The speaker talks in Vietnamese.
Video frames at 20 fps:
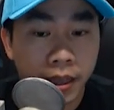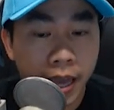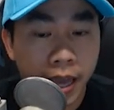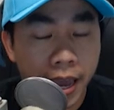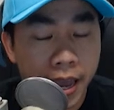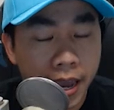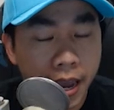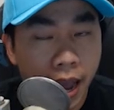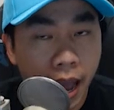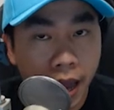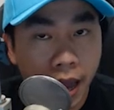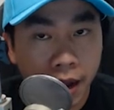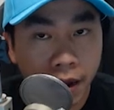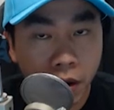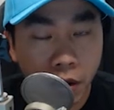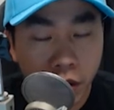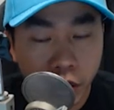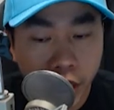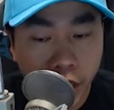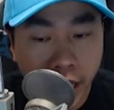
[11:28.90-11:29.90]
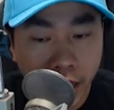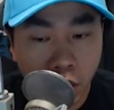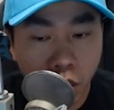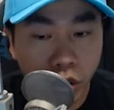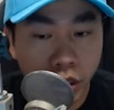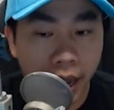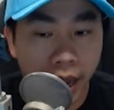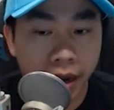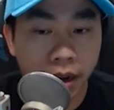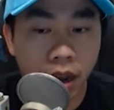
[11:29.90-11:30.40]
thì anh Jack
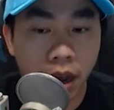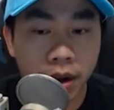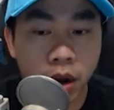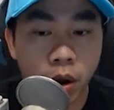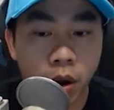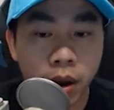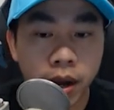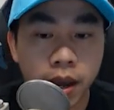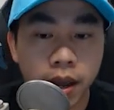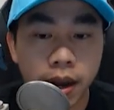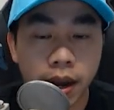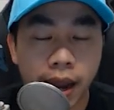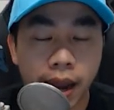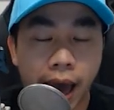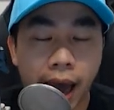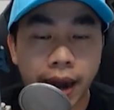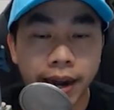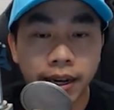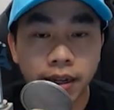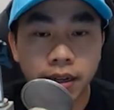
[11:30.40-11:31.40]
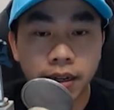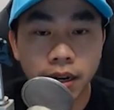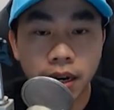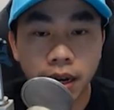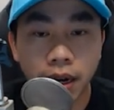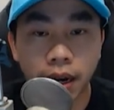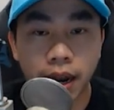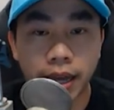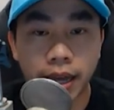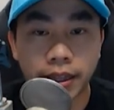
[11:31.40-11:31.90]
Dorsey anh, anh nói đó là anh
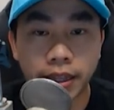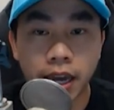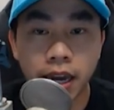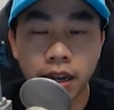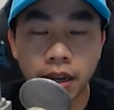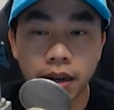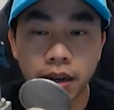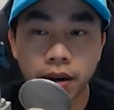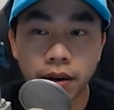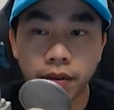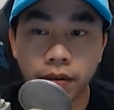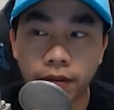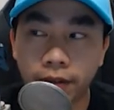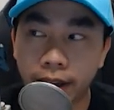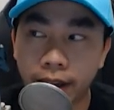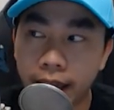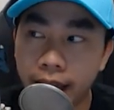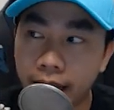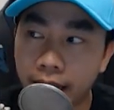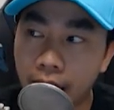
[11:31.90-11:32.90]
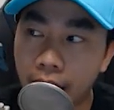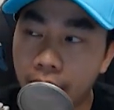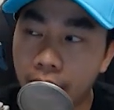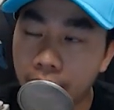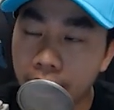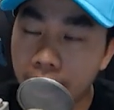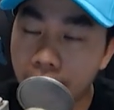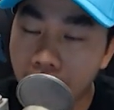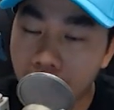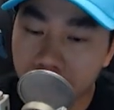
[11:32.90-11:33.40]
rất là thích về
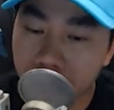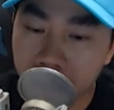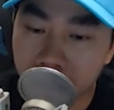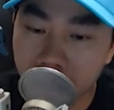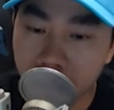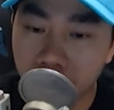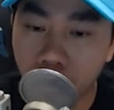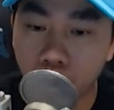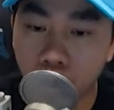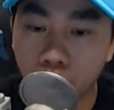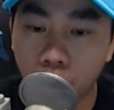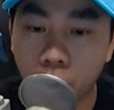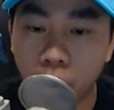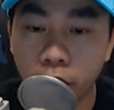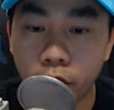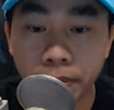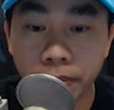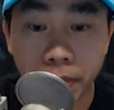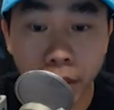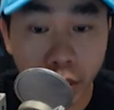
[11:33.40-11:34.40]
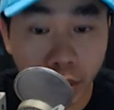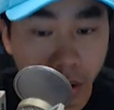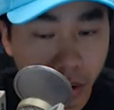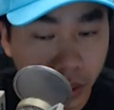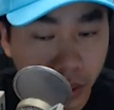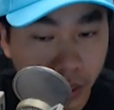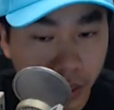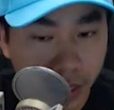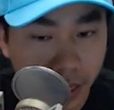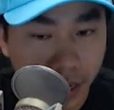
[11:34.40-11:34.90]
cái idea của
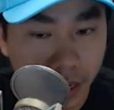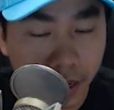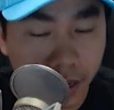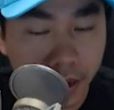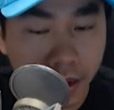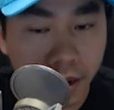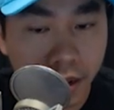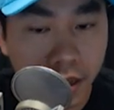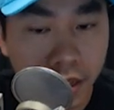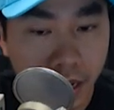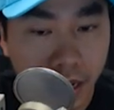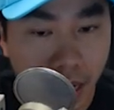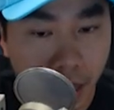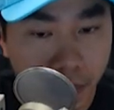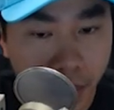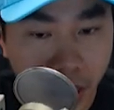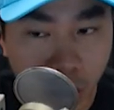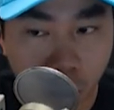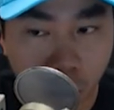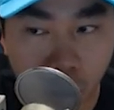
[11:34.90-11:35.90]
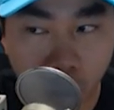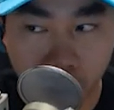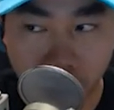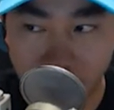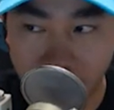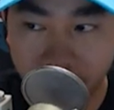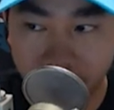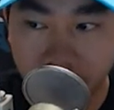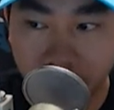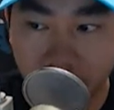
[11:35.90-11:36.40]
cryptocurrency như là Bitcoin
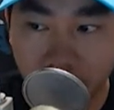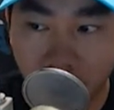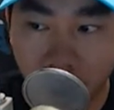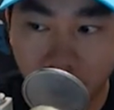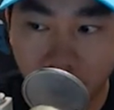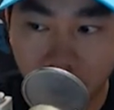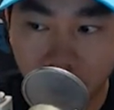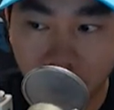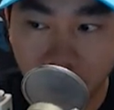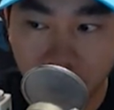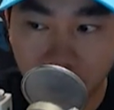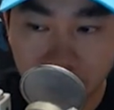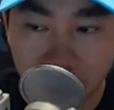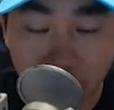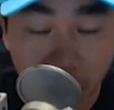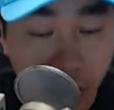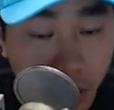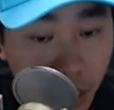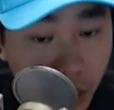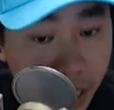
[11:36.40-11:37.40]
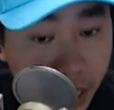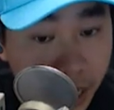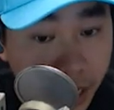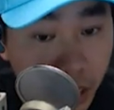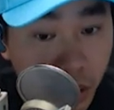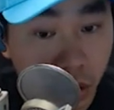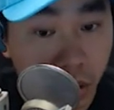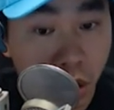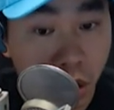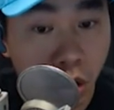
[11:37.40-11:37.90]
tại vì nó giữ trữ tiền
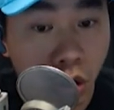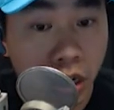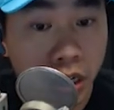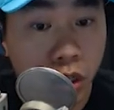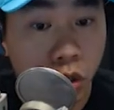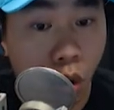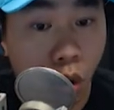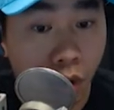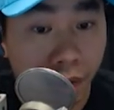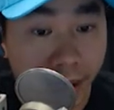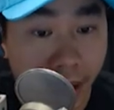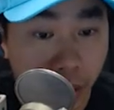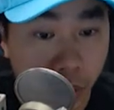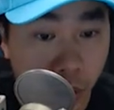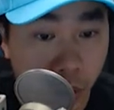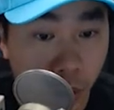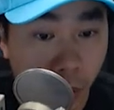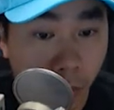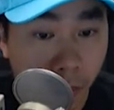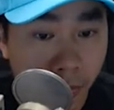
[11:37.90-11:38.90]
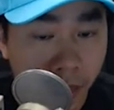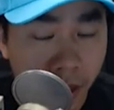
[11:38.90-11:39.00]
được nó có cái store value